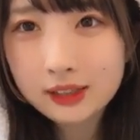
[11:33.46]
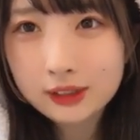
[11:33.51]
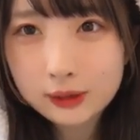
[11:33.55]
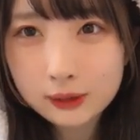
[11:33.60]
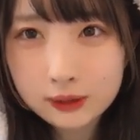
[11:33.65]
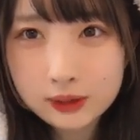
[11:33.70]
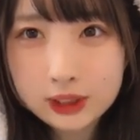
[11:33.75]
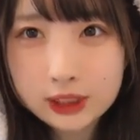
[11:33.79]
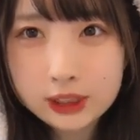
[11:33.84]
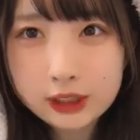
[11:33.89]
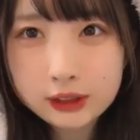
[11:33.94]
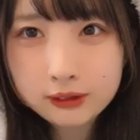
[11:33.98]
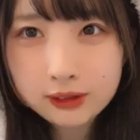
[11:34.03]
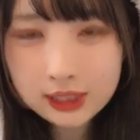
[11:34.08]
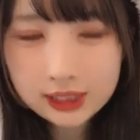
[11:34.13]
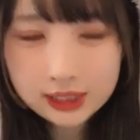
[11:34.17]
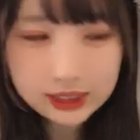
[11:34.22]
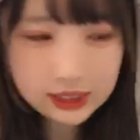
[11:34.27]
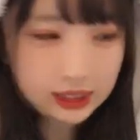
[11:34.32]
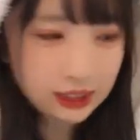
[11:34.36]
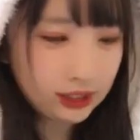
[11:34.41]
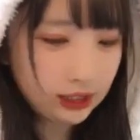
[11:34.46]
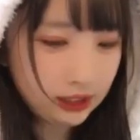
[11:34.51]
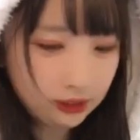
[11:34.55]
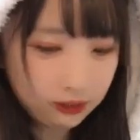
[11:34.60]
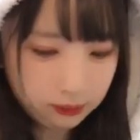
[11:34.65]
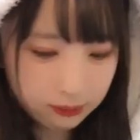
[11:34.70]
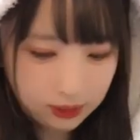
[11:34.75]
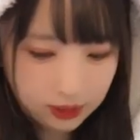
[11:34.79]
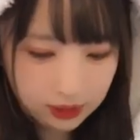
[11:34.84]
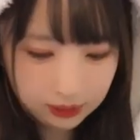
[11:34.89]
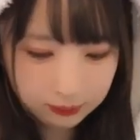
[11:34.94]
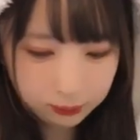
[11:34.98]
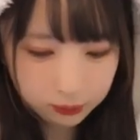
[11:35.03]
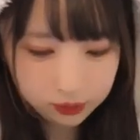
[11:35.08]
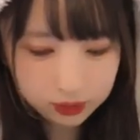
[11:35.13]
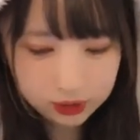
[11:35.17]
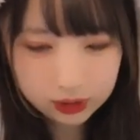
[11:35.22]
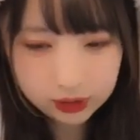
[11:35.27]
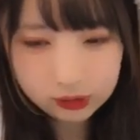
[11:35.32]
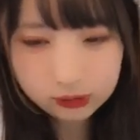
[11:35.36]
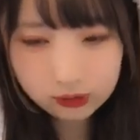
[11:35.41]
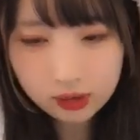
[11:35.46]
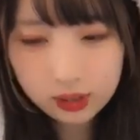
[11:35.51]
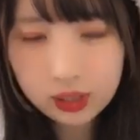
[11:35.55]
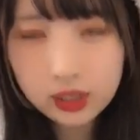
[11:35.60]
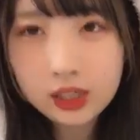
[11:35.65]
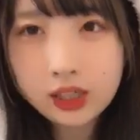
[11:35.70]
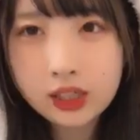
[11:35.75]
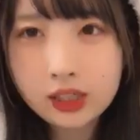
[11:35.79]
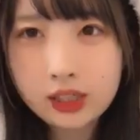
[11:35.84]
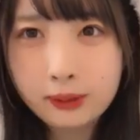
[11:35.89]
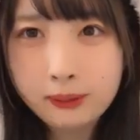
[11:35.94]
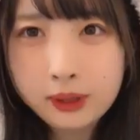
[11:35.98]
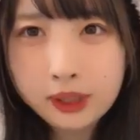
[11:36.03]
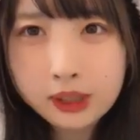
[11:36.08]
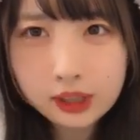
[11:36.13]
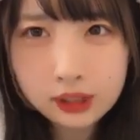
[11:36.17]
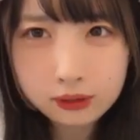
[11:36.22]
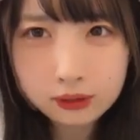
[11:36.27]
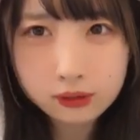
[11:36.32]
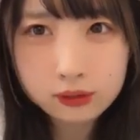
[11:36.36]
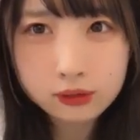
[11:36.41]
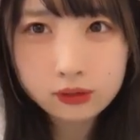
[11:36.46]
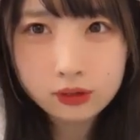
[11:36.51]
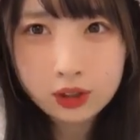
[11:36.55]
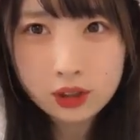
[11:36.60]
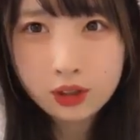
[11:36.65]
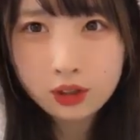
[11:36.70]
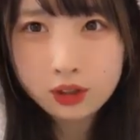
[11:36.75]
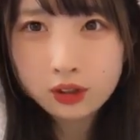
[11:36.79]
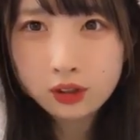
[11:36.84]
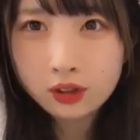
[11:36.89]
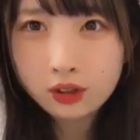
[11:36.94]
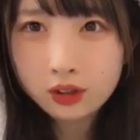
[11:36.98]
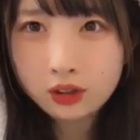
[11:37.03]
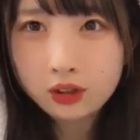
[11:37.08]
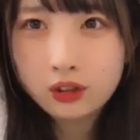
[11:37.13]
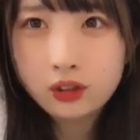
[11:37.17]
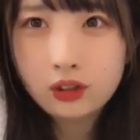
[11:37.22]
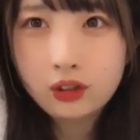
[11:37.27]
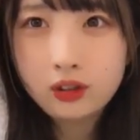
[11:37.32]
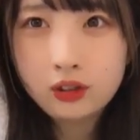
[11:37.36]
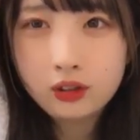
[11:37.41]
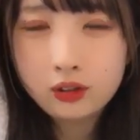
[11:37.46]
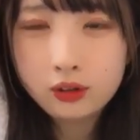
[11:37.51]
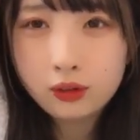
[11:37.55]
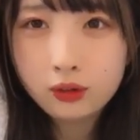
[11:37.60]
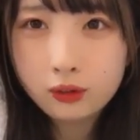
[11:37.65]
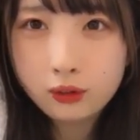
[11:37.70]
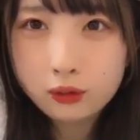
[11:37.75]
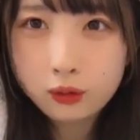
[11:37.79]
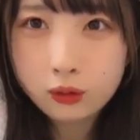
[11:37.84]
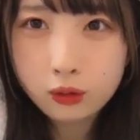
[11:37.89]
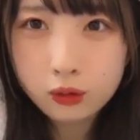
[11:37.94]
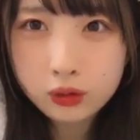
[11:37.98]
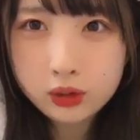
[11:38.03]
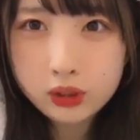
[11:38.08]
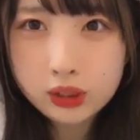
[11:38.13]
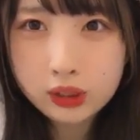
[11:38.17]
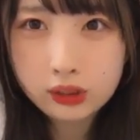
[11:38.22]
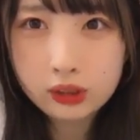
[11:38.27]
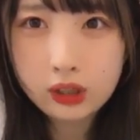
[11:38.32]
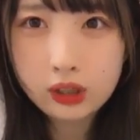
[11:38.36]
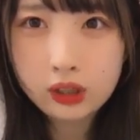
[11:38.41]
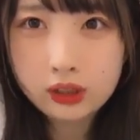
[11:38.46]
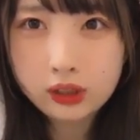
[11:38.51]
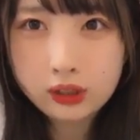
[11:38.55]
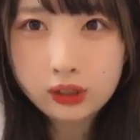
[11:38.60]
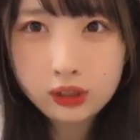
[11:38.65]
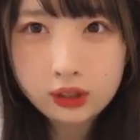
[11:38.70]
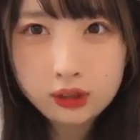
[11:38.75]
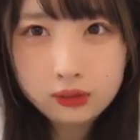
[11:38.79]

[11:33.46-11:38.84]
そうちくわしかだよみんなもうちくわ以外ダメだよ怒っちゃうからね